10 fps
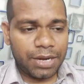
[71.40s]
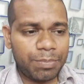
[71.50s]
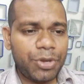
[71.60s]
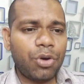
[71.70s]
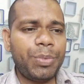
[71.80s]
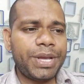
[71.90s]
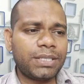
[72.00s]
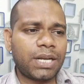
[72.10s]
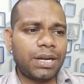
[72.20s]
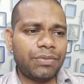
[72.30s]
एन
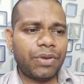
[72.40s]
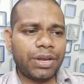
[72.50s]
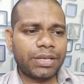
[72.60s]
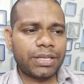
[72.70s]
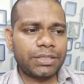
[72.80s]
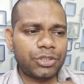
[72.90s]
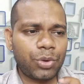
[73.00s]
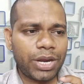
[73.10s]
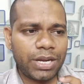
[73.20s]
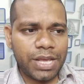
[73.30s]
का सर्टिफिकेशन
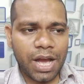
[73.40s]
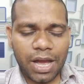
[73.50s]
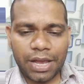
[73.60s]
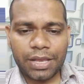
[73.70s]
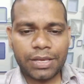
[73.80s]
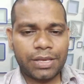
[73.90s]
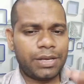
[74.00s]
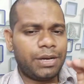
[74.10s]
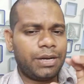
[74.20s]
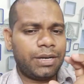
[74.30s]
जो है लिया है
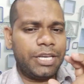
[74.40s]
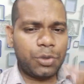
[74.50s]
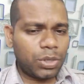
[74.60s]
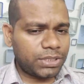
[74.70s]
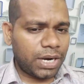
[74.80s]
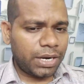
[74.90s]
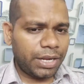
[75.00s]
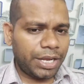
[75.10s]
इकोसार्ट